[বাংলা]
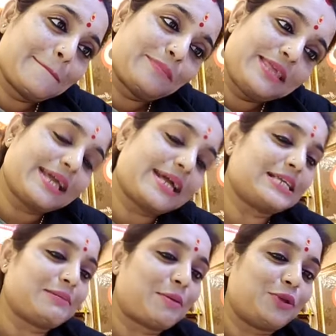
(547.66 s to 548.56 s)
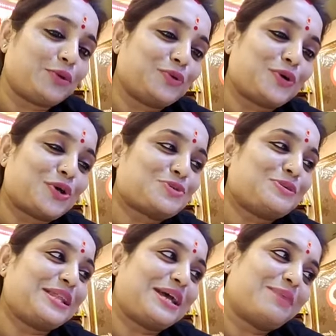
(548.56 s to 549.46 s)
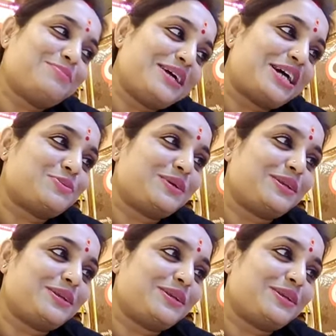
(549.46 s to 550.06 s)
ঠিক আছে হ্যাঁ। মামনি কোনো অসুবিধা নেই আপনি আসবেন আমি